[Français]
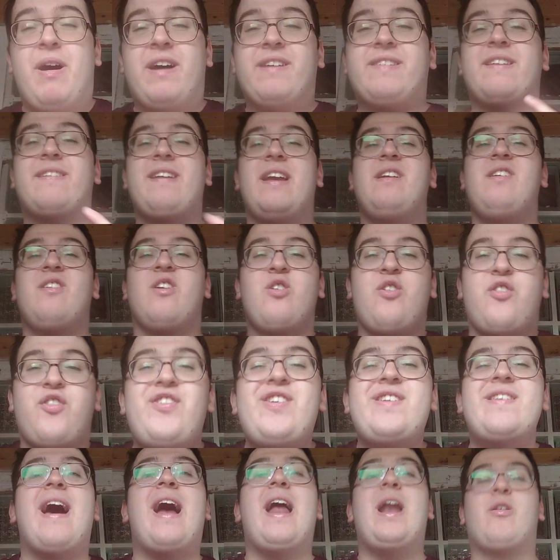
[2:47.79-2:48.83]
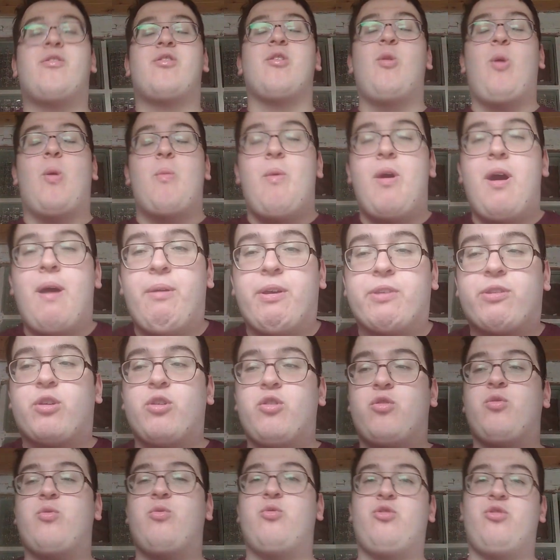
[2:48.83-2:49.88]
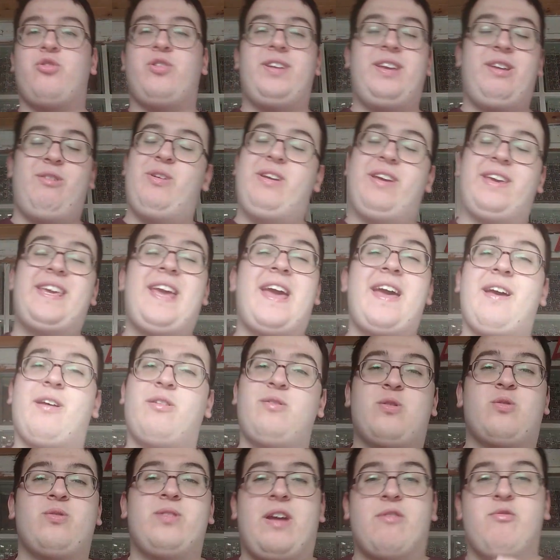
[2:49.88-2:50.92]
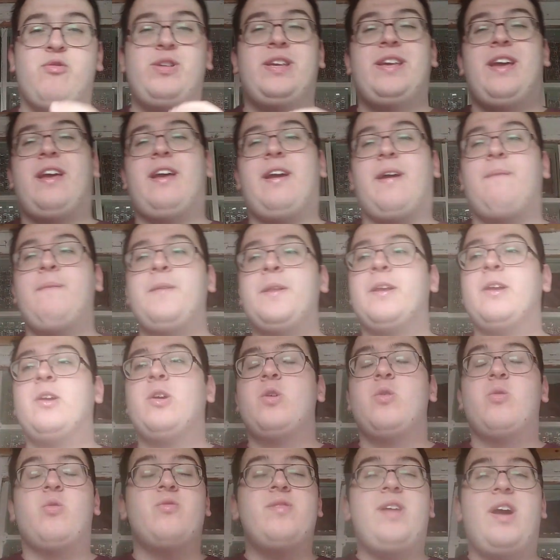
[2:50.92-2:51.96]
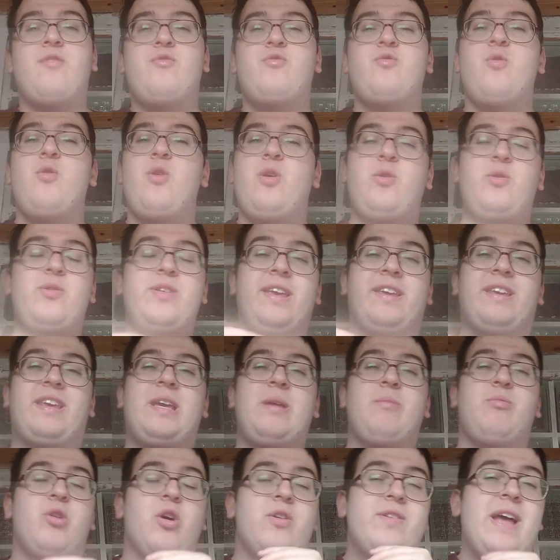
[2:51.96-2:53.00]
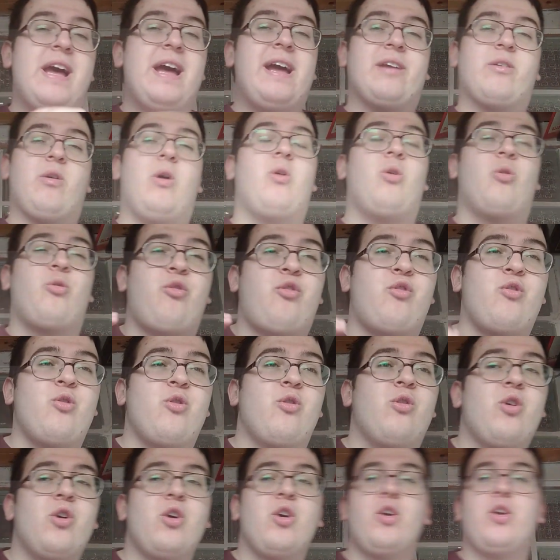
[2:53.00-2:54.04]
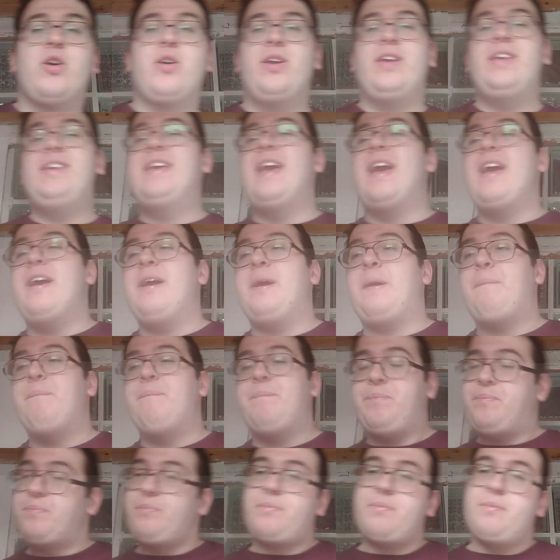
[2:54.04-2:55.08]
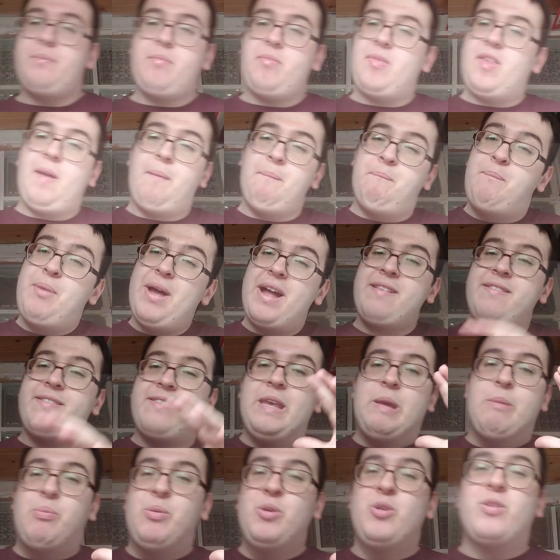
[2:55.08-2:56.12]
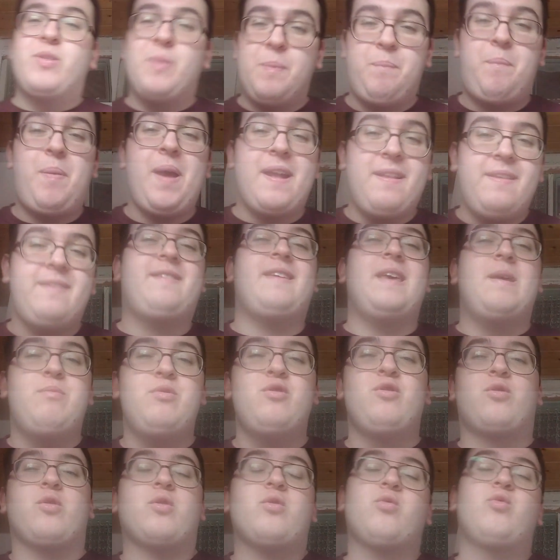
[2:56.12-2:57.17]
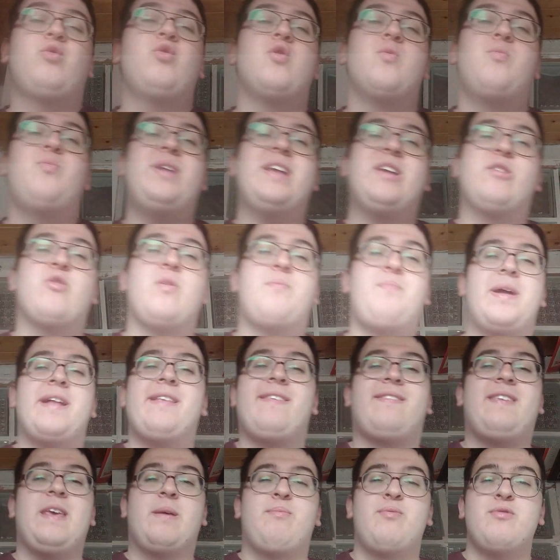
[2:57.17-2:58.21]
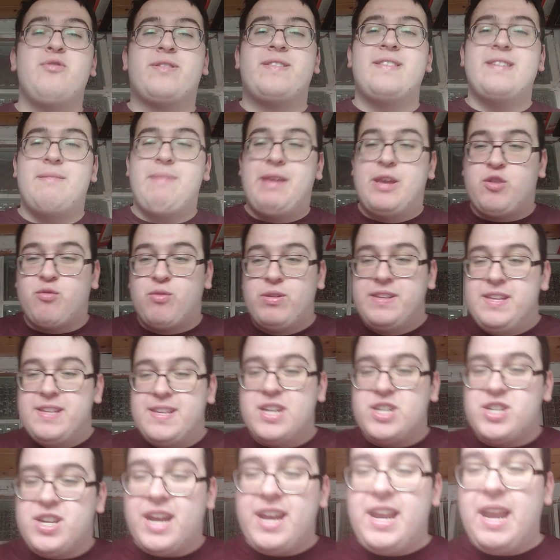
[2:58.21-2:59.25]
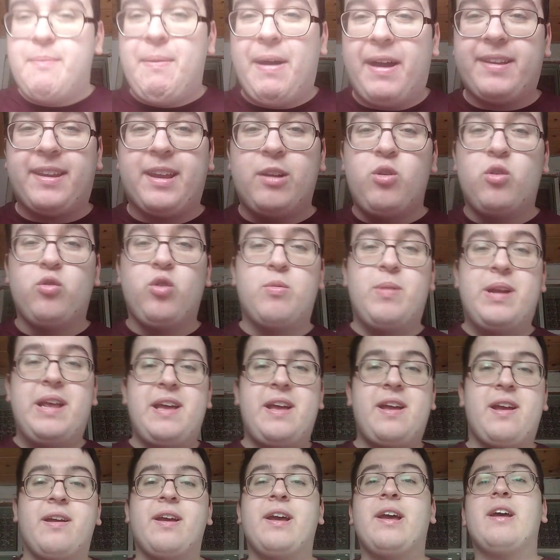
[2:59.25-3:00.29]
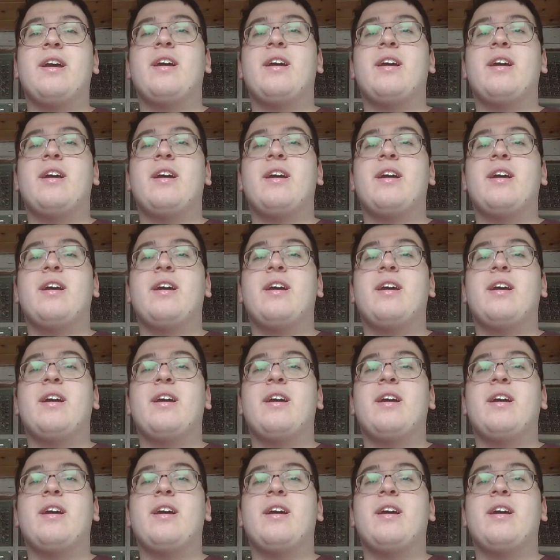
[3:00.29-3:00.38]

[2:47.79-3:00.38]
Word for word: moi, c'était une finale selon moi, parce que hier, ce qu'on a vu hier, on a vu une équipe de dingue en feu. Hier, Benzébut Benzébut doublé de Benzébut les amis, je vous le dis déjà, il a marqué le doublé.